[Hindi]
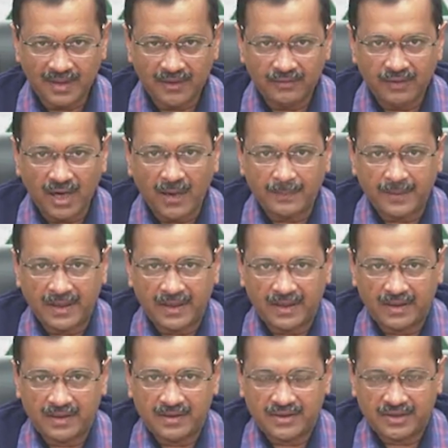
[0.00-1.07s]
वहाँ पे
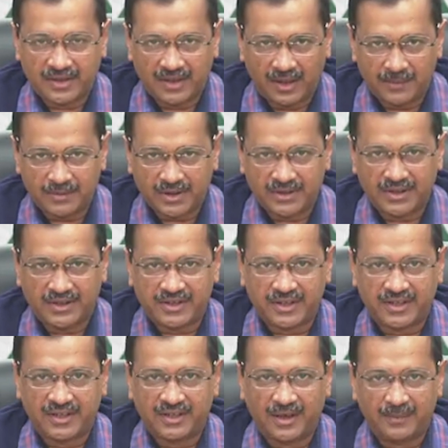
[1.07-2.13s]
श्री रामचंद्र जी
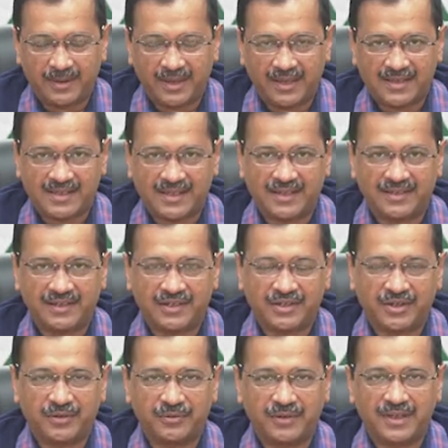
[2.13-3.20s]
के रामलला जी के
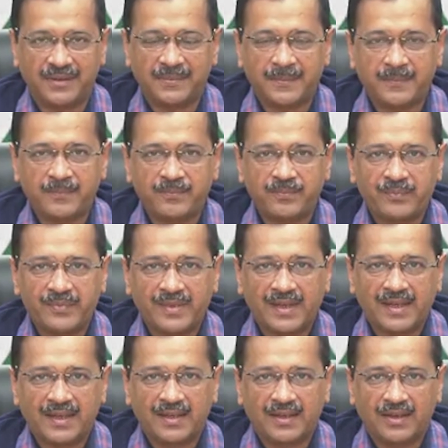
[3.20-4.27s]
दर्शन हुए
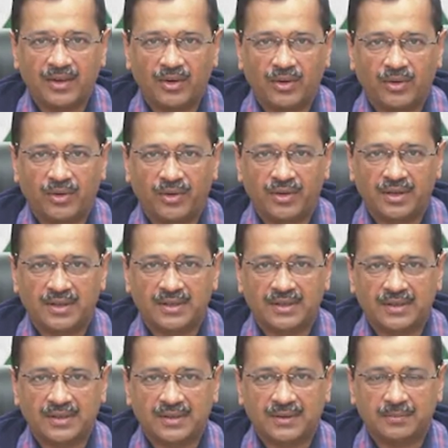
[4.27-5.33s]
और
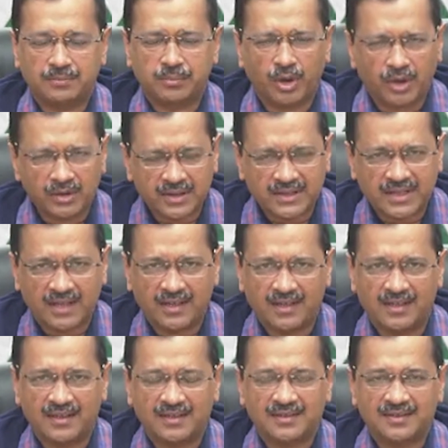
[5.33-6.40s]
बहुत अच्छा
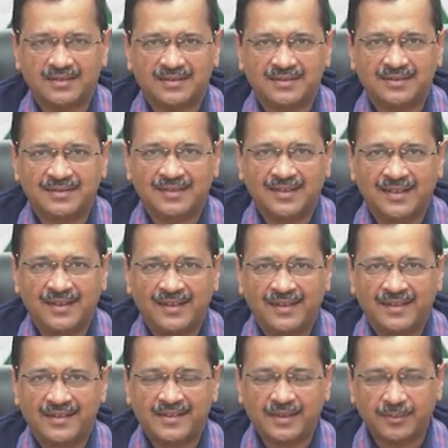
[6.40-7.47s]
लगा
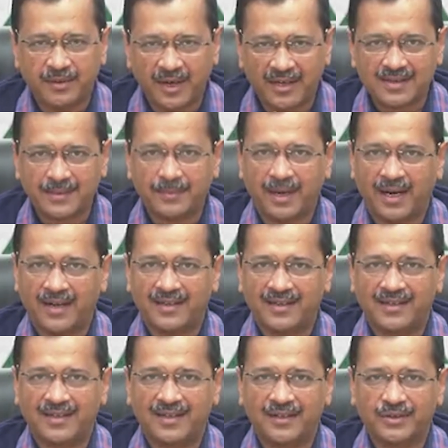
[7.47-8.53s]
जब वहाँ से बाहर
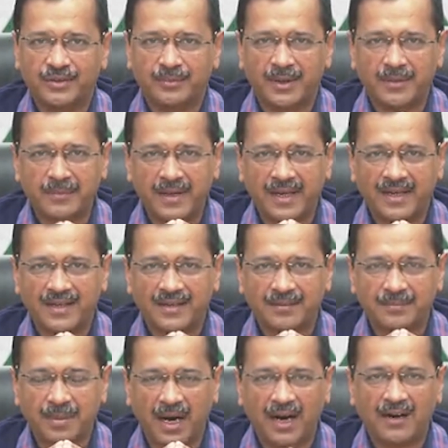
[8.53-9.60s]
निकला तो मन में एक
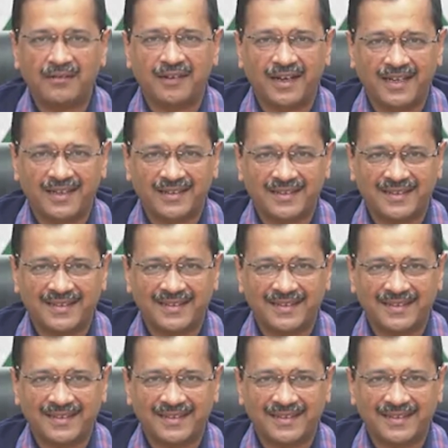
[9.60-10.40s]
भाव आया कि